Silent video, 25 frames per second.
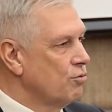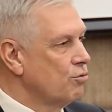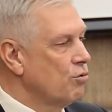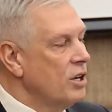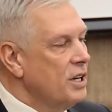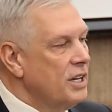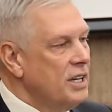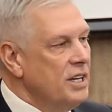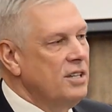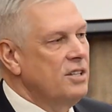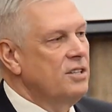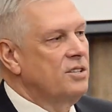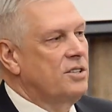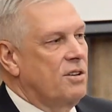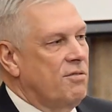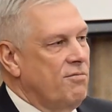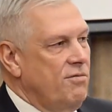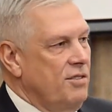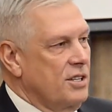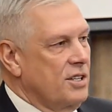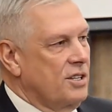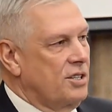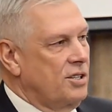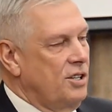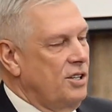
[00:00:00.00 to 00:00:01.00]
Ну какие
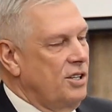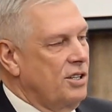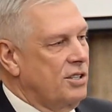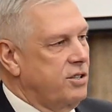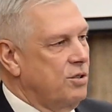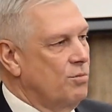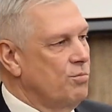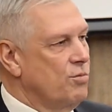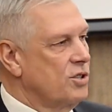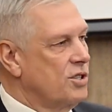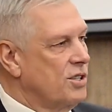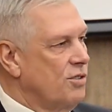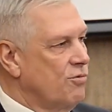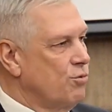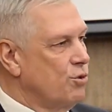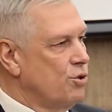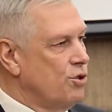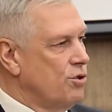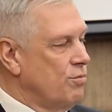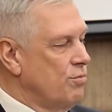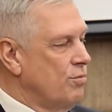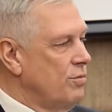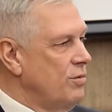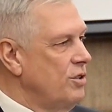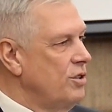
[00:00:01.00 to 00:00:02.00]
интервенции, если мы
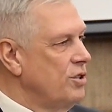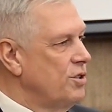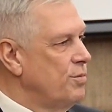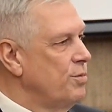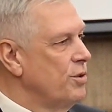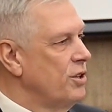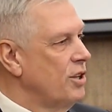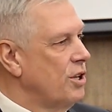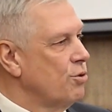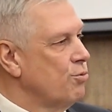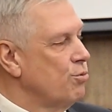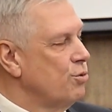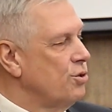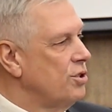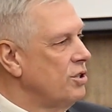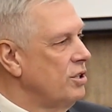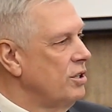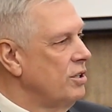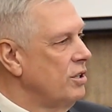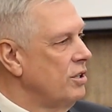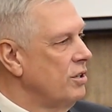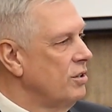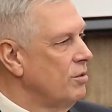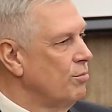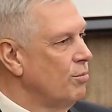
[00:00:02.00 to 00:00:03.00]
завозим из
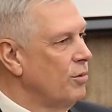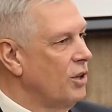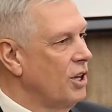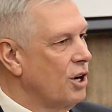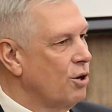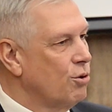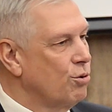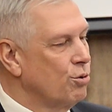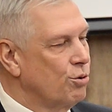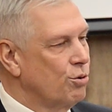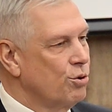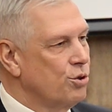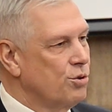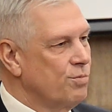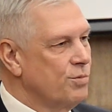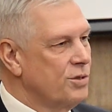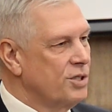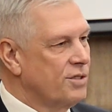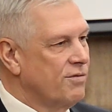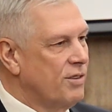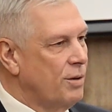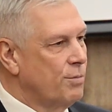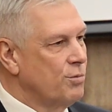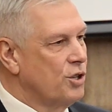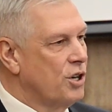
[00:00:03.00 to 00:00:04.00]
Беларуси молоко, то есть
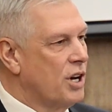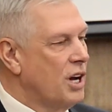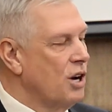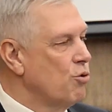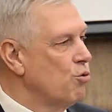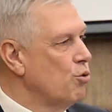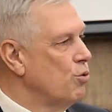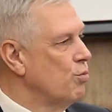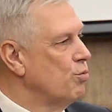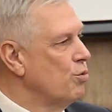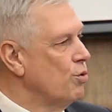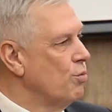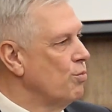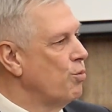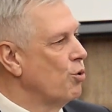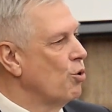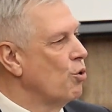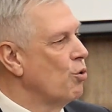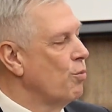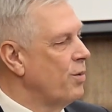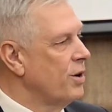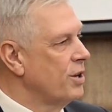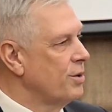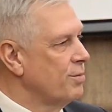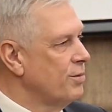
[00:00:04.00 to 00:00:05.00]
мы с вами какое будем
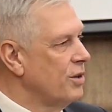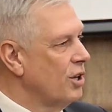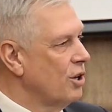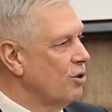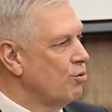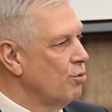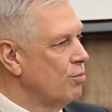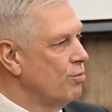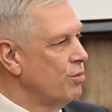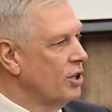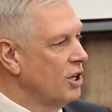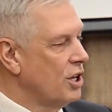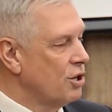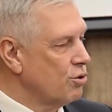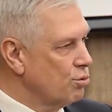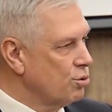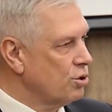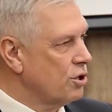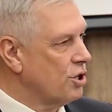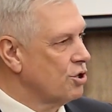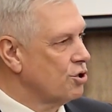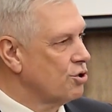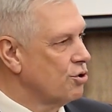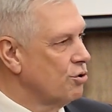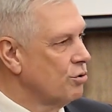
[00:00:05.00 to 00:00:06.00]
покупать молоко,
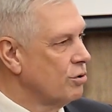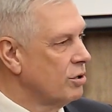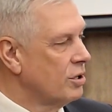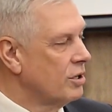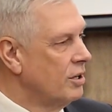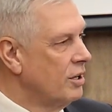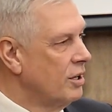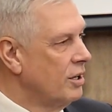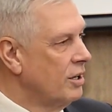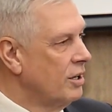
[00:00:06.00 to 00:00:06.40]
белорусское что ли?